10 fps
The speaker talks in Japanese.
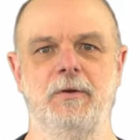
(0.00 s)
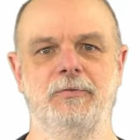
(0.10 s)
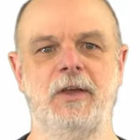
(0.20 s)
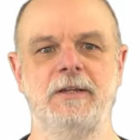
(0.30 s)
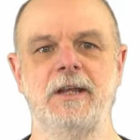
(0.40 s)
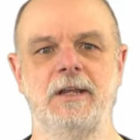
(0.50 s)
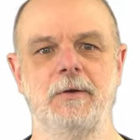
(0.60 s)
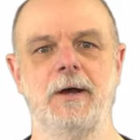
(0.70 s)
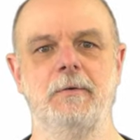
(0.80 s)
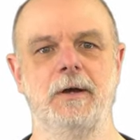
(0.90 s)
の最適
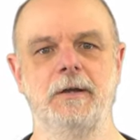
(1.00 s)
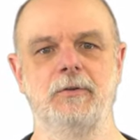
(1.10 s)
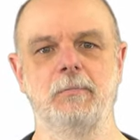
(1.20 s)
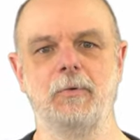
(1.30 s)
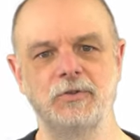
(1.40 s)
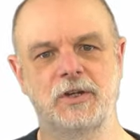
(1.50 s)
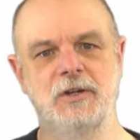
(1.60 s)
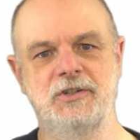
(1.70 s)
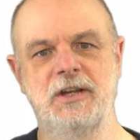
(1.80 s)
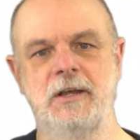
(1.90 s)
は、はと、もしか
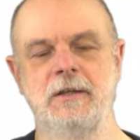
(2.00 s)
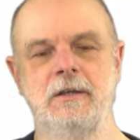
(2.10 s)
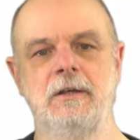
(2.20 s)
して